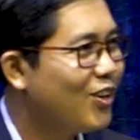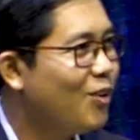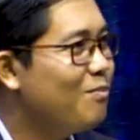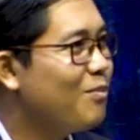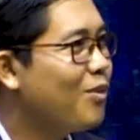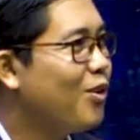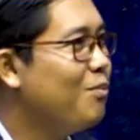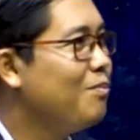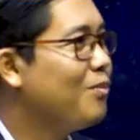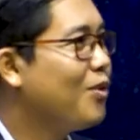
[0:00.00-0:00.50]
Cùng
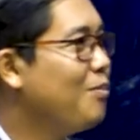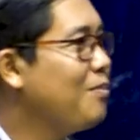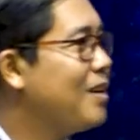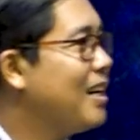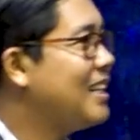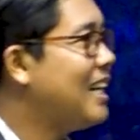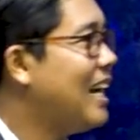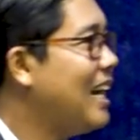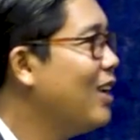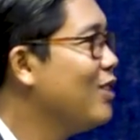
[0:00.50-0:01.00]
cùng cùng
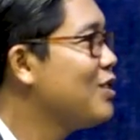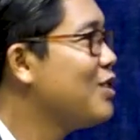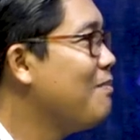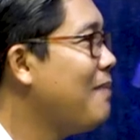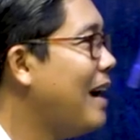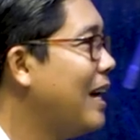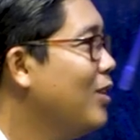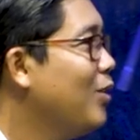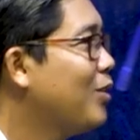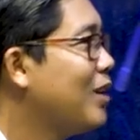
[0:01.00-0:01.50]
cái than đầu sớm
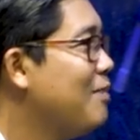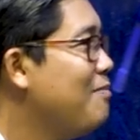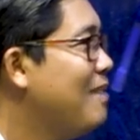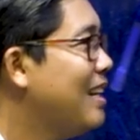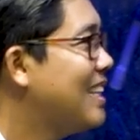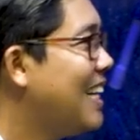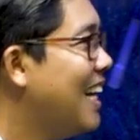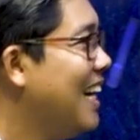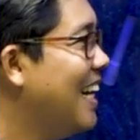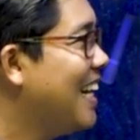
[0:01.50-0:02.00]
mai nó kêu
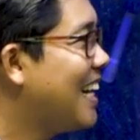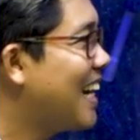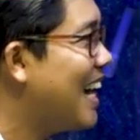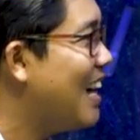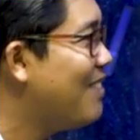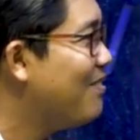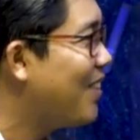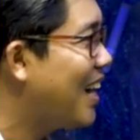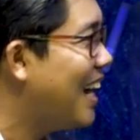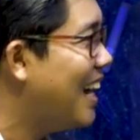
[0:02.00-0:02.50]
miền
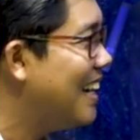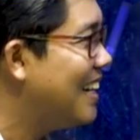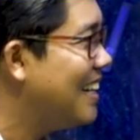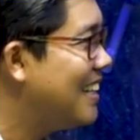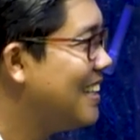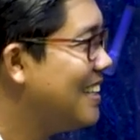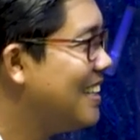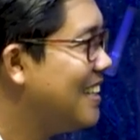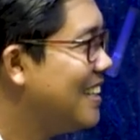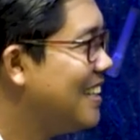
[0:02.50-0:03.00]
telegram ra.
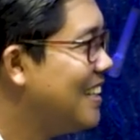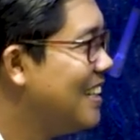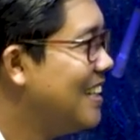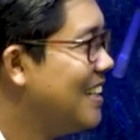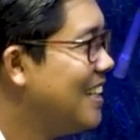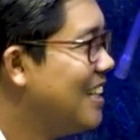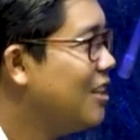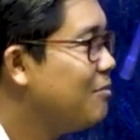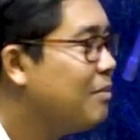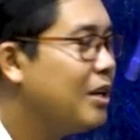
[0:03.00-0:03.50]

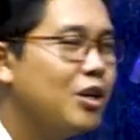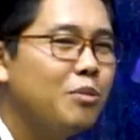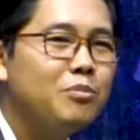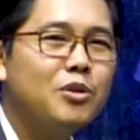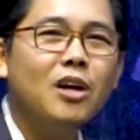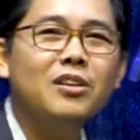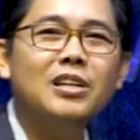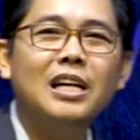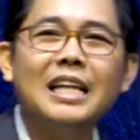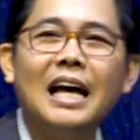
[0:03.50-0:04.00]
Với nhóm
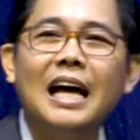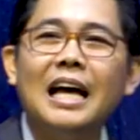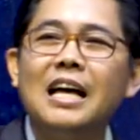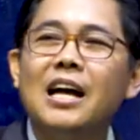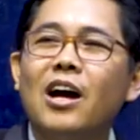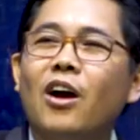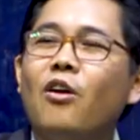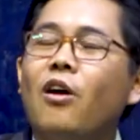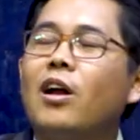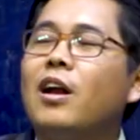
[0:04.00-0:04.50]
trong vậy ta,
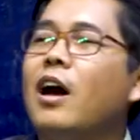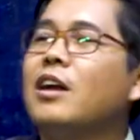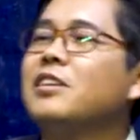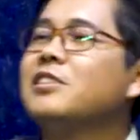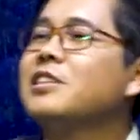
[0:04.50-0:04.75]
con ọt